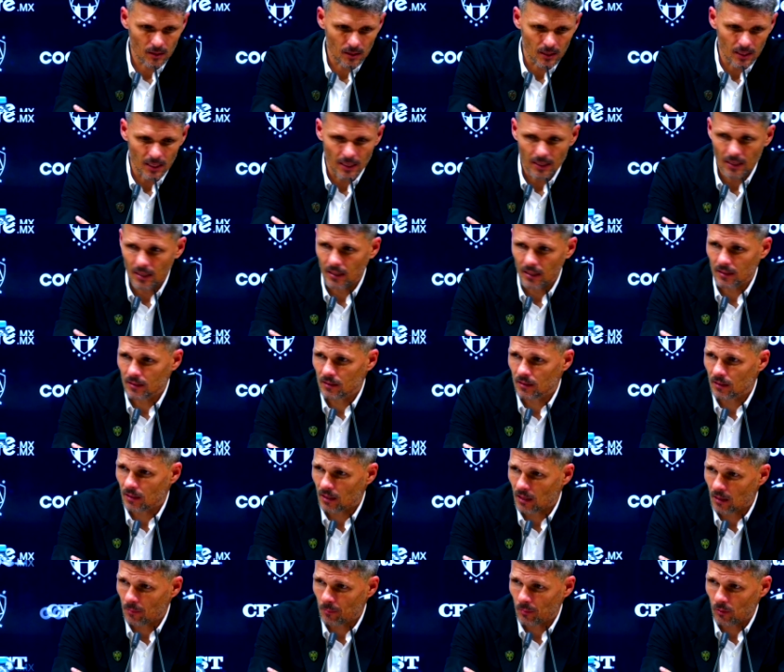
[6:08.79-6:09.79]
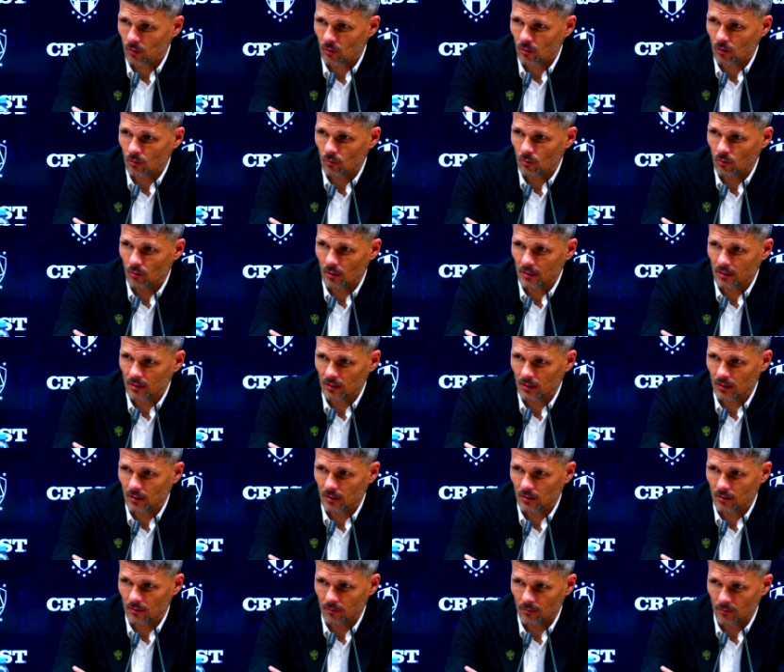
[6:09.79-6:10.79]
el análisis rápido que uno
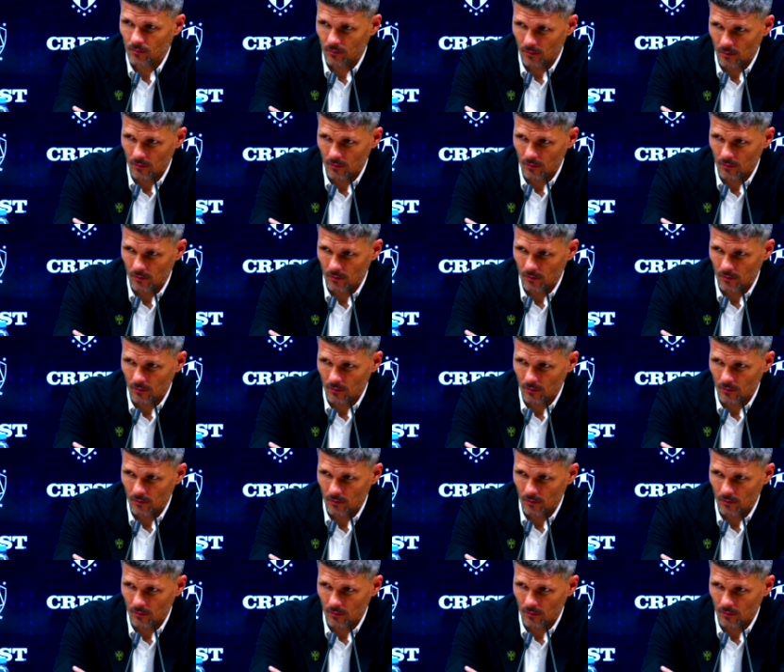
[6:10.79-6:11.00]
hace,